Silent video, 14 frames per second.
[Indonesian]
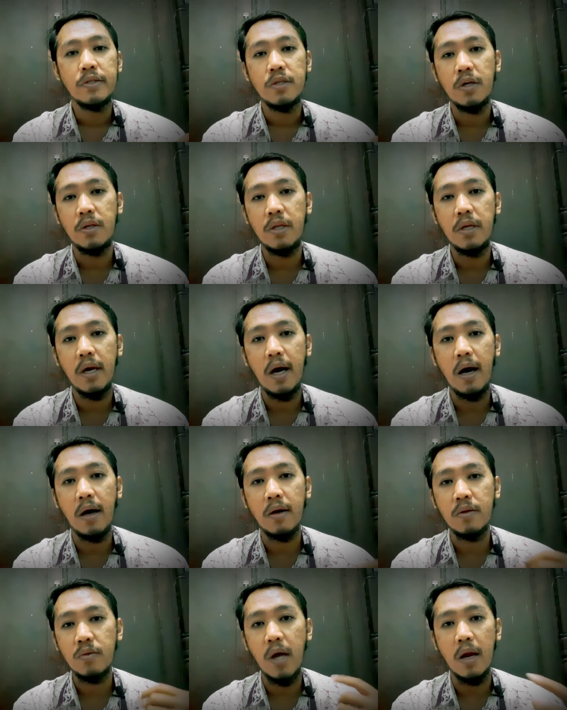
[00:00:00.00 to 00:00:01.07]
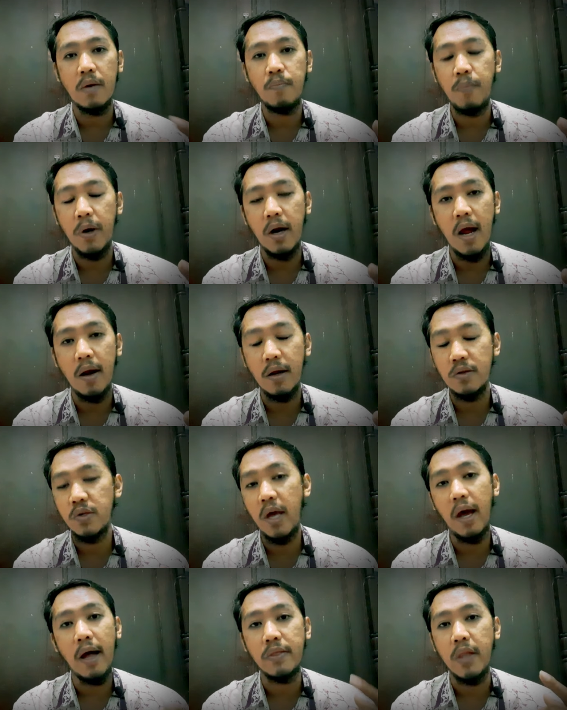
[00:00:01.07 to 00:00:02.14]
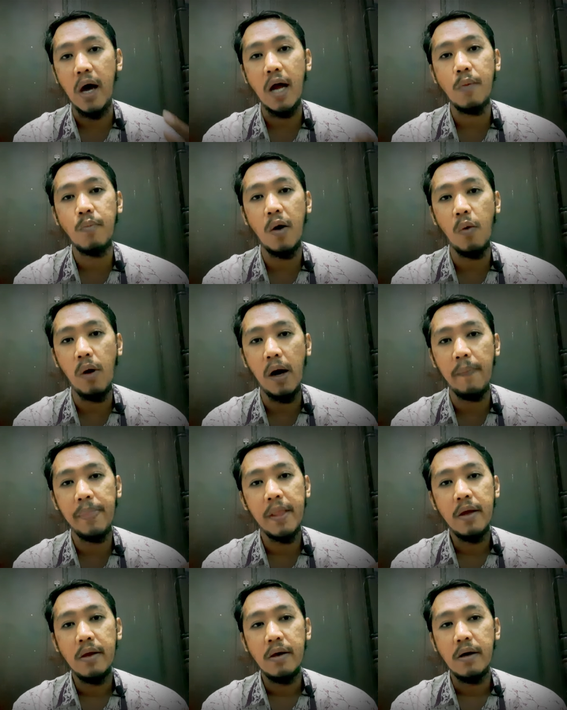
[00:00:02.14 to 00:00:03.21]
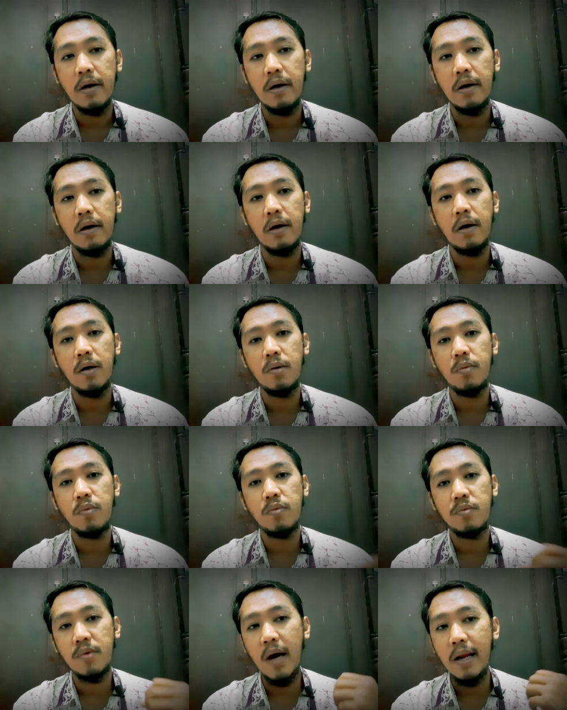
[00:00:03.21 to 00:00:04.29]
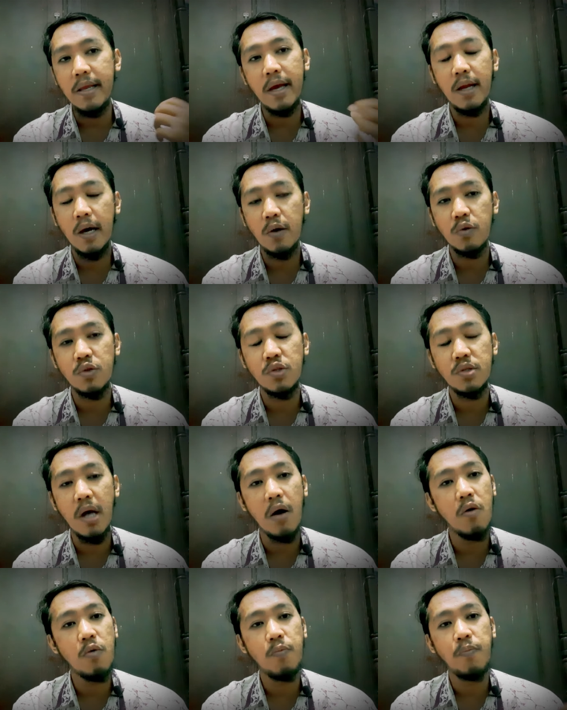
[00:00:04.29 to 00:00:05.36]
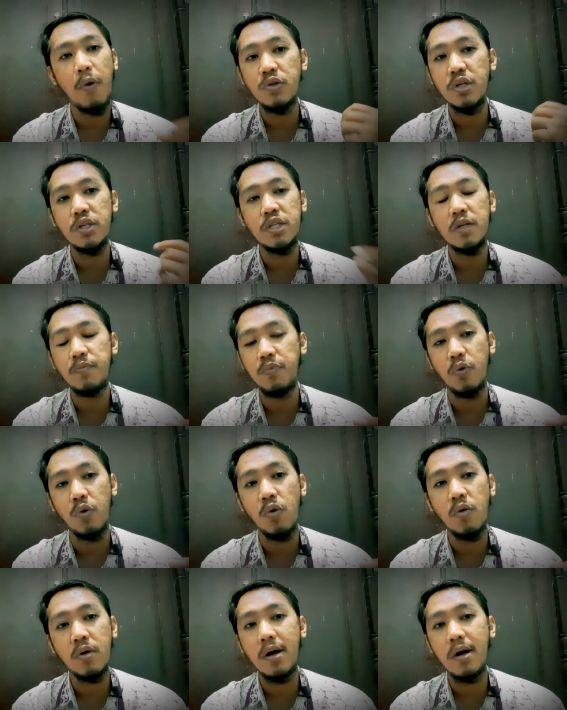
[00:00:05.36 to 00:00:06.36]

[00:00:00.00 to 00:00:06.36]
jadi yang pernah saya katakan bahwa eh, kalian harus tahu posisi burung